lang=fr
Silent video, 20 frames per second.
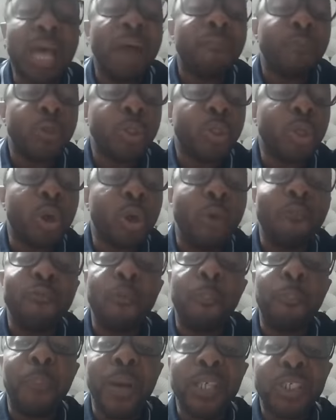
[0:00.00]
ce que
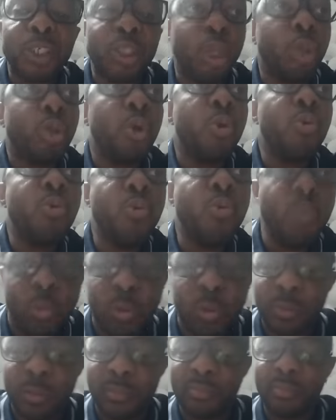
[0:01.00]
vous pensez de nous.